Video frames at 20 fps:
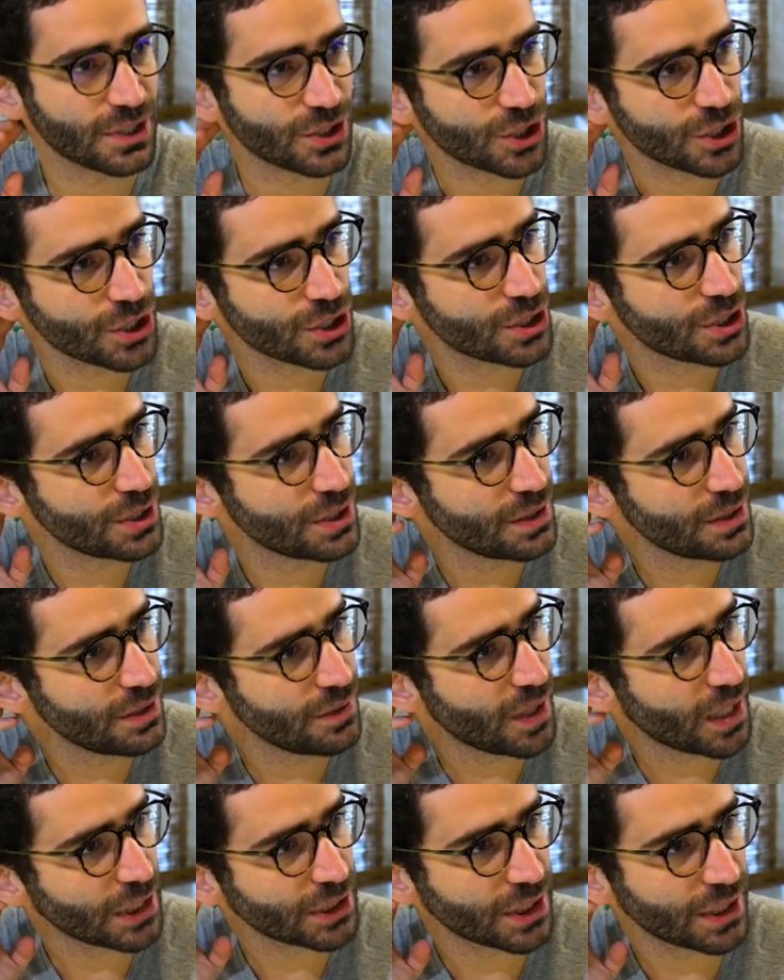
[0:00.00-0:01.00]
a gente
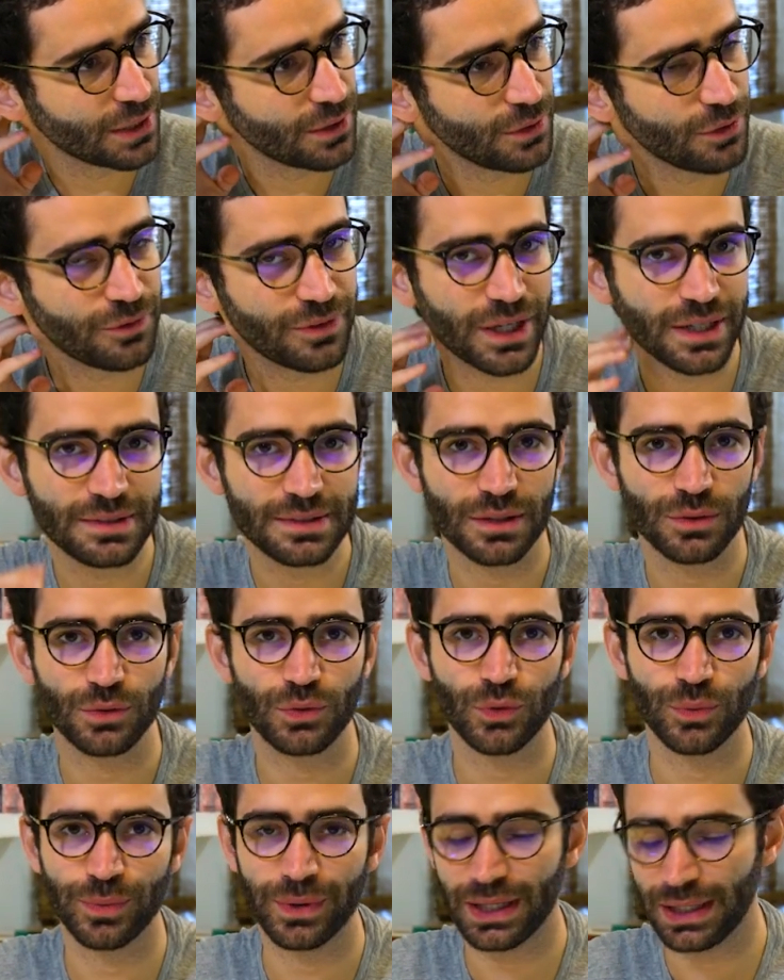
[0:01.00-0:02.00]
acha que não vai se
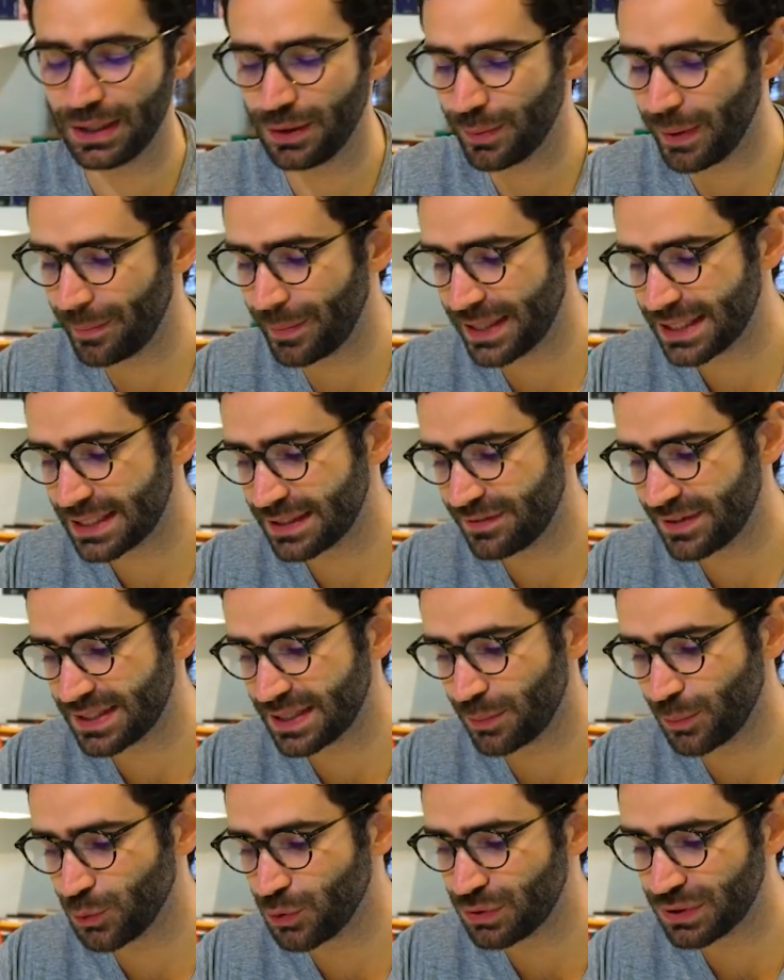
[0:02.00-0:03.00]
acostumar a ler uma peça que vai
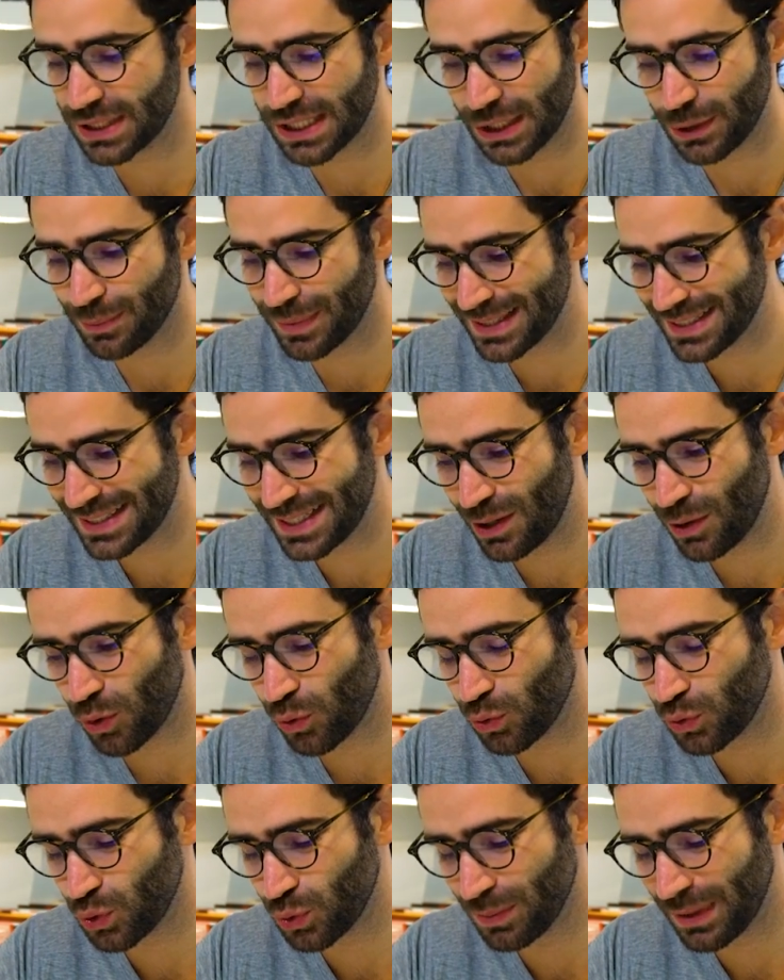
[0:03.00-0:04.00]
ser muito estranha, mas não,
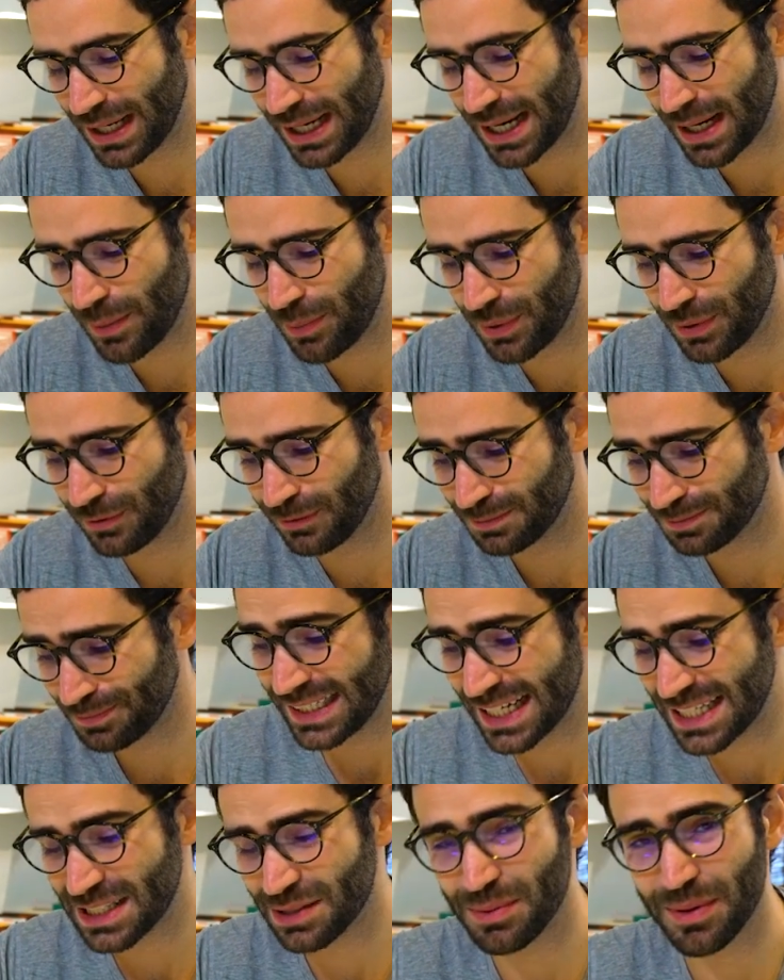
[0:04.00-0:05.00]
acostuma rápido.
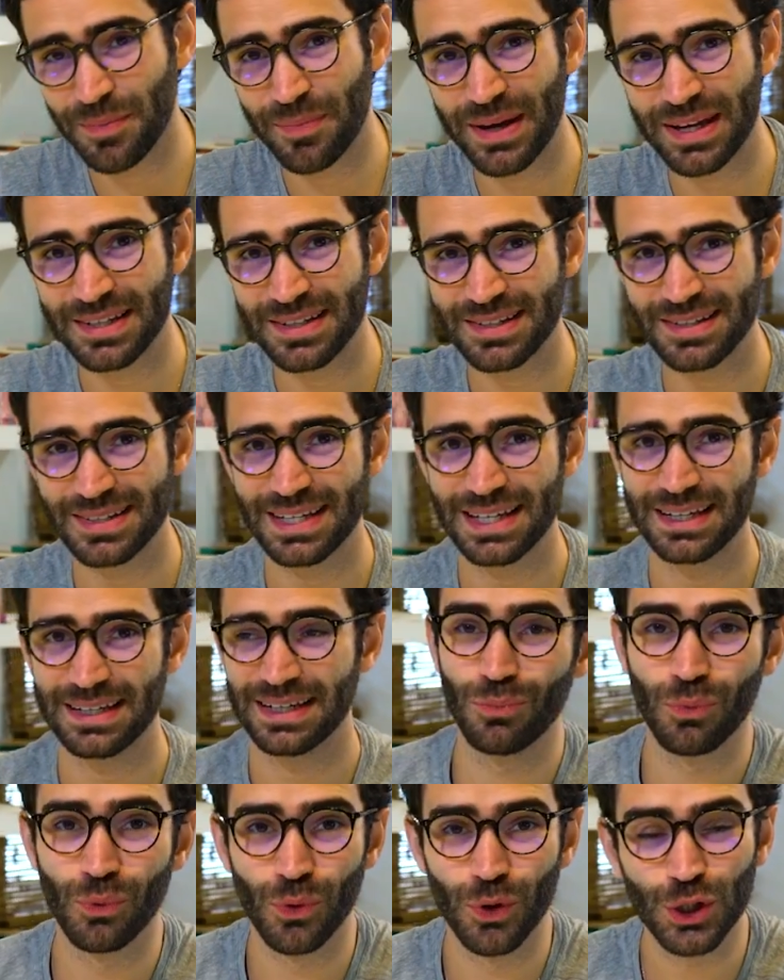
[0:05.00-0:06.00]
E essa é uma peça, assim,
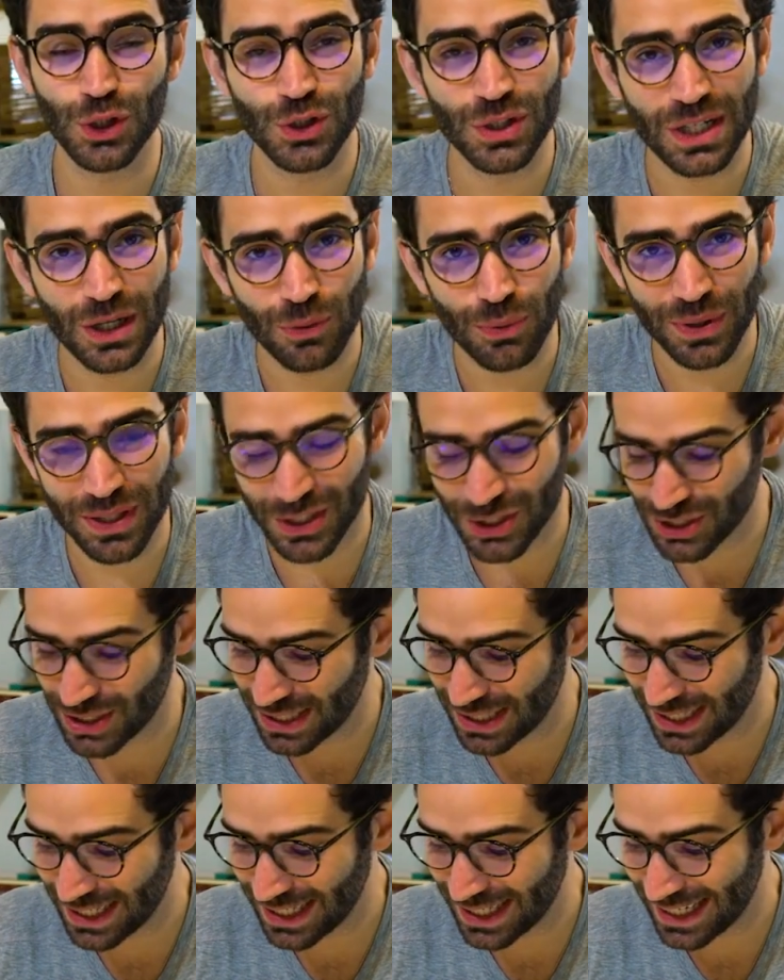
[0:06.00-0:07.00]
muito tranquila de
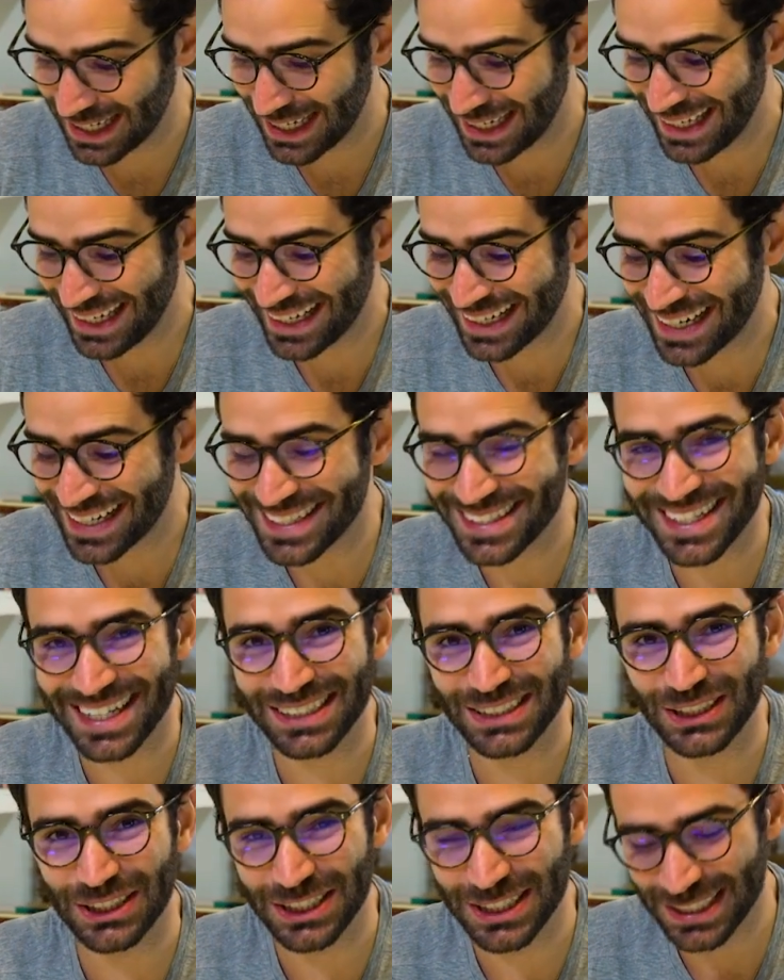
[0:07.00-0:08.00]
ler,
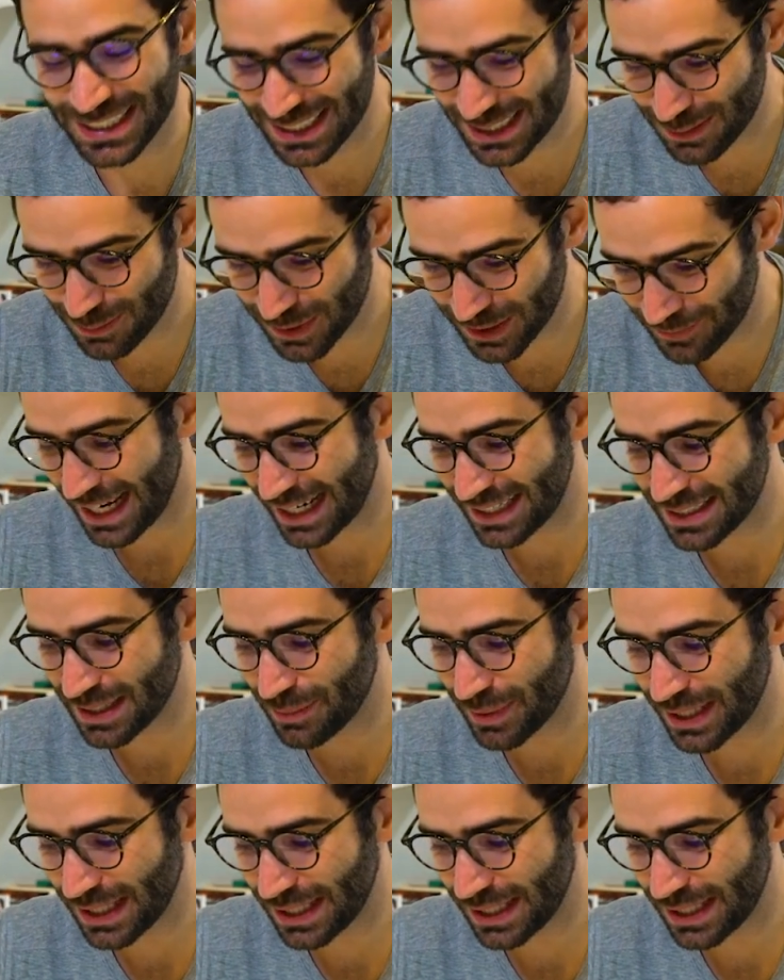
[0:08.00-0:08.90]
engraçadíssima. É, sabe